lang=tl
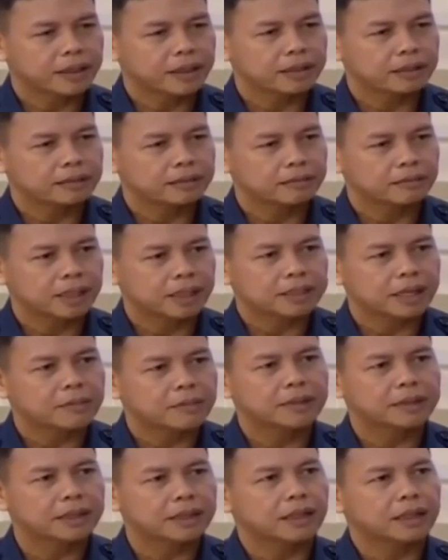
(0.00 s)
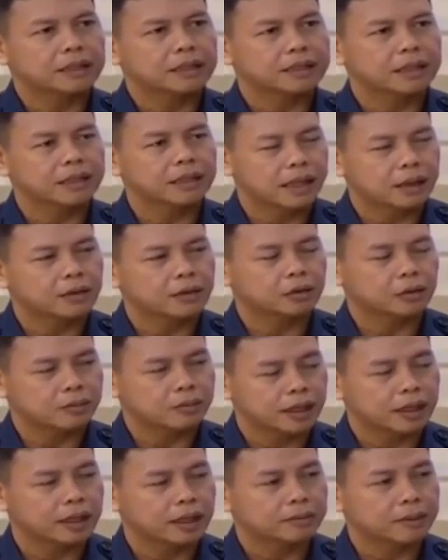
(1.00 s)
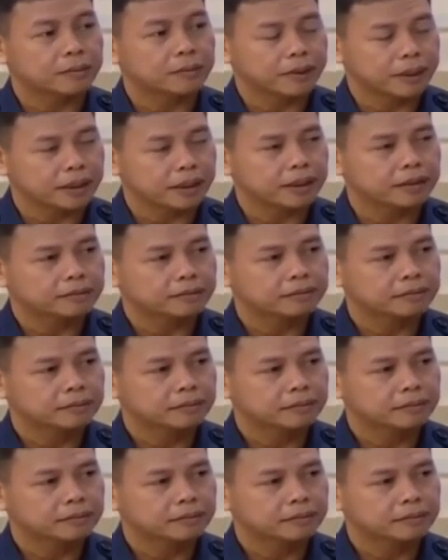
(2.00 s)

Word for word: na magsabi talaga siya na ako tumanggap ng pera.